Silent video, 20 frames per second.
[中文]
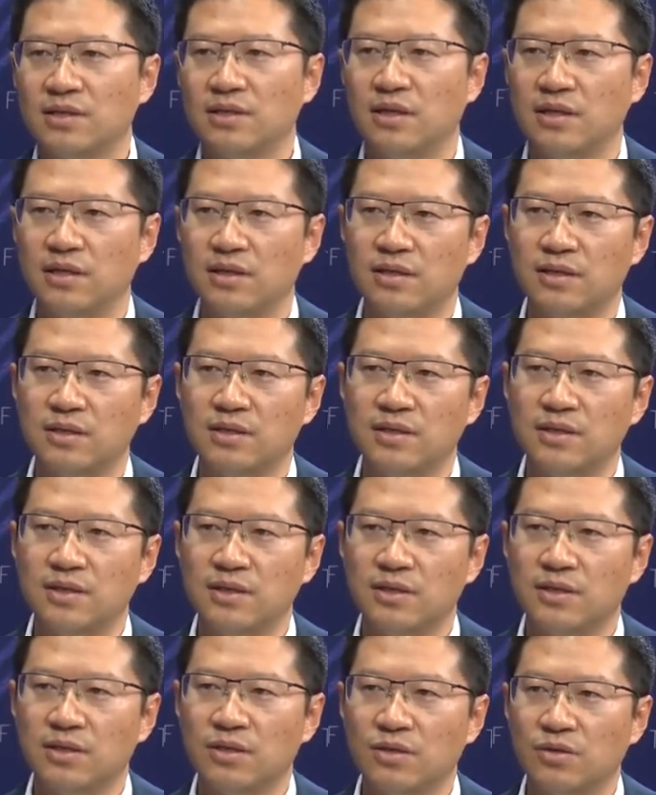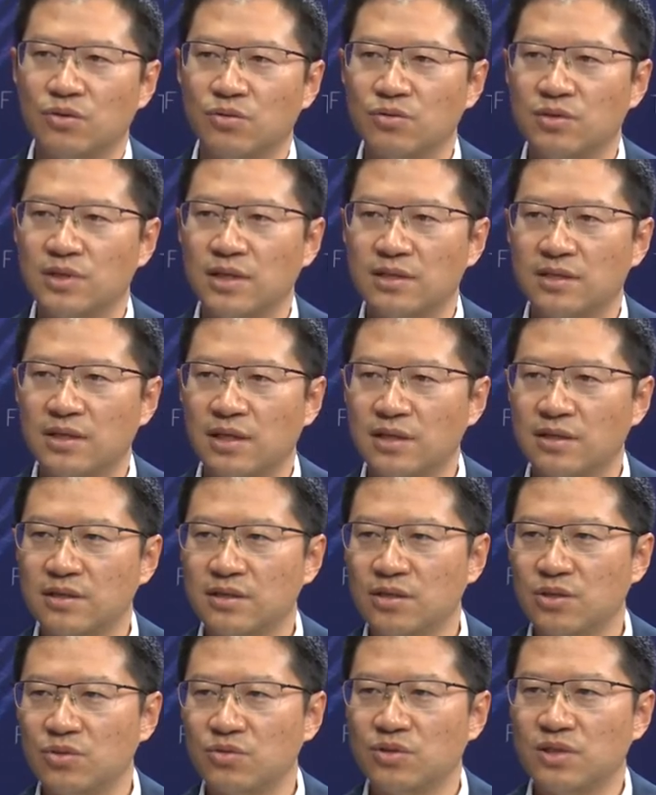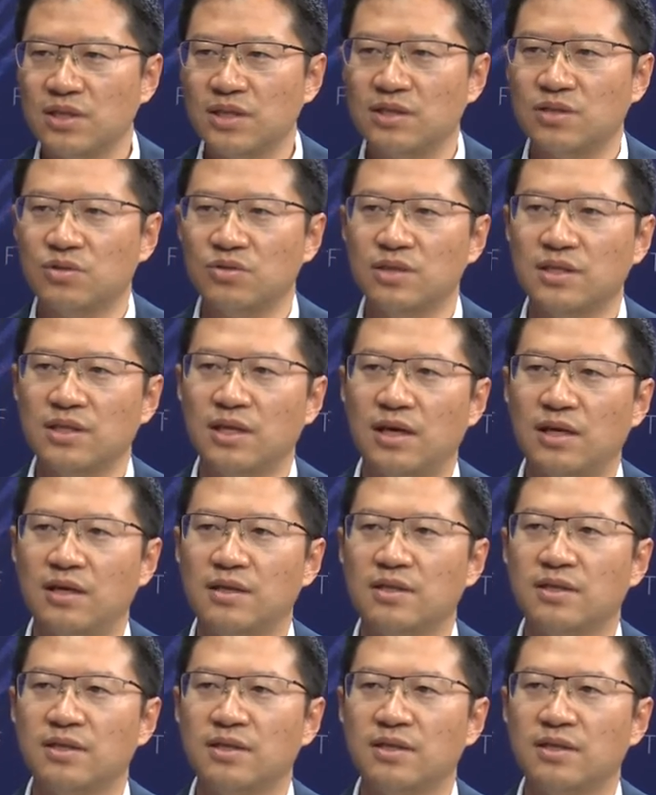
呃，空间舱进入地球一样，